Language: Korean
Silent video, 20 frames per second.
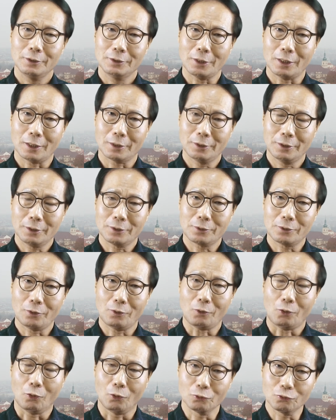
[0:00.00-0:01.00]
자,
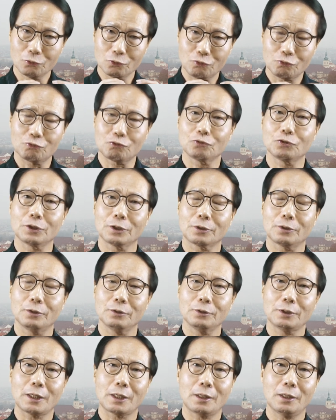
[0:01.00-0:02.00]
그래서 어느
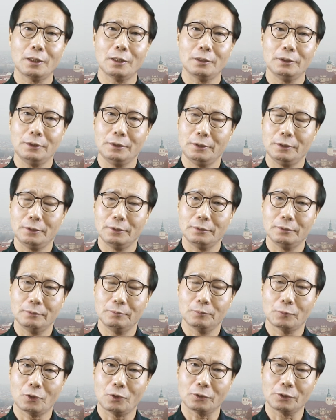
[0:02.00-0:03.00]
수준이건 내가 이
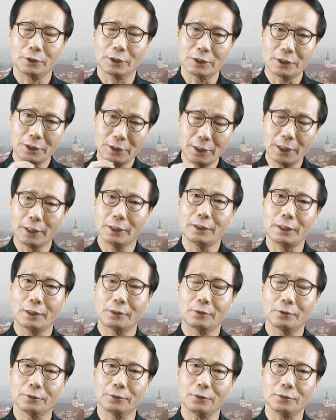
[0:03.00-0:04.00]
뭐 어떻게 진행이
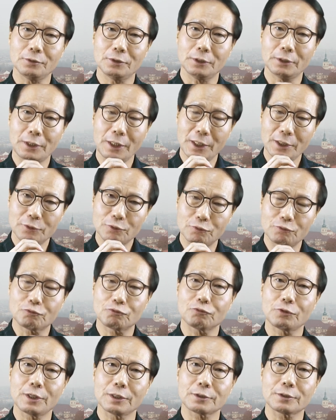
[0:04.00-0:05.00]
됐던 현재 내
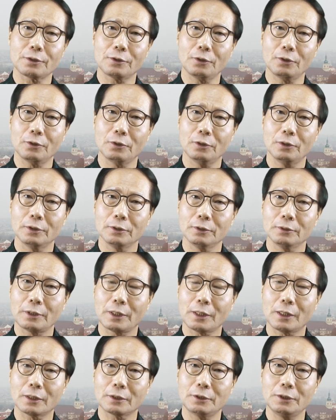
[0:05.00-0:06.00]
수준에서
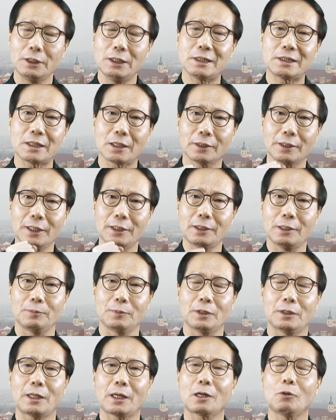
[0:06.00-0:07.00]
내가 그 일상을 해야
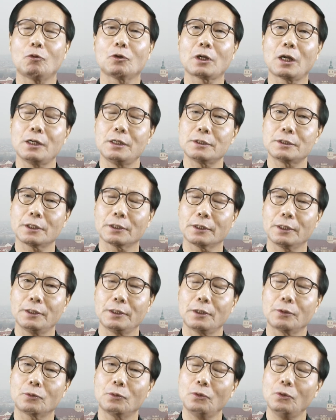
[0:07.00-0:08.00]
됩니다. 내가 원하는 일상을
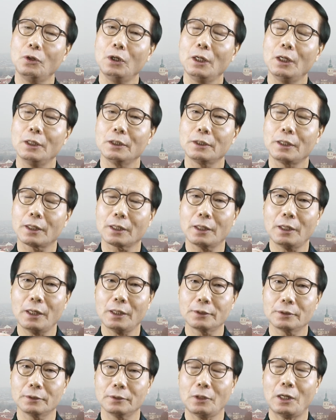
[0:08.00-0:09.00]
해야 되고, 내가
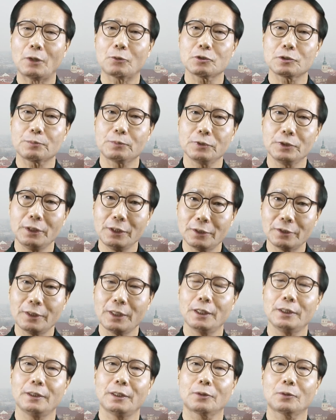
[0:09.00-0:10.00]
하는, 하고 싶은
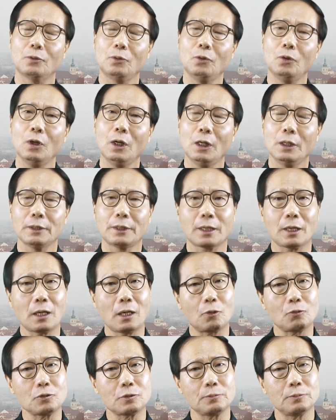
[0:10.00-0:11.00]
일을 해야 되고,
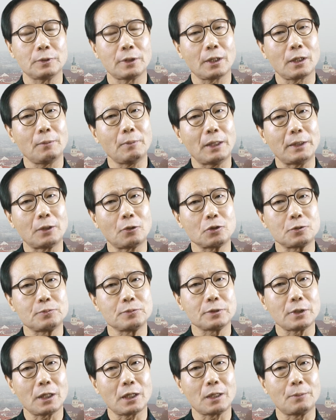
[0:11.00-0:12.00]
내가 하고 싶, 내가 만나고
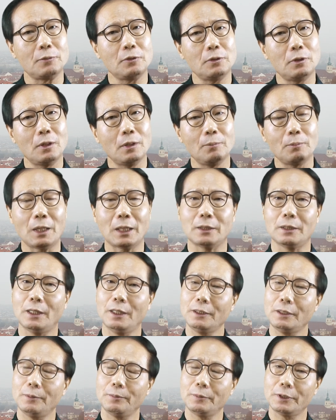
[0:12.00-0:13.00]
싶은 사람을
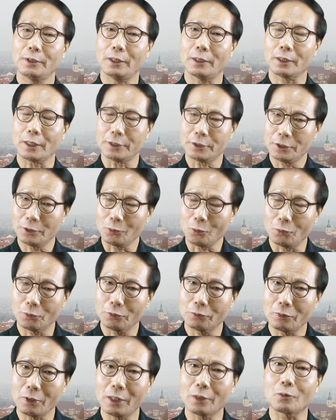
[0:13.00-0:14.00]
만나야 됩니다. 같이
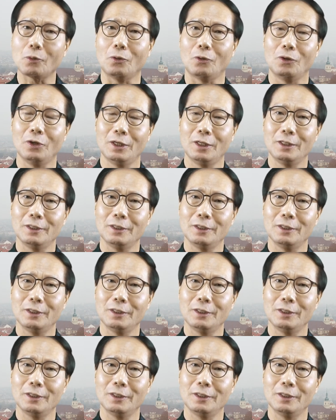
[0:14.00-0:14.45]
놀기도 하고,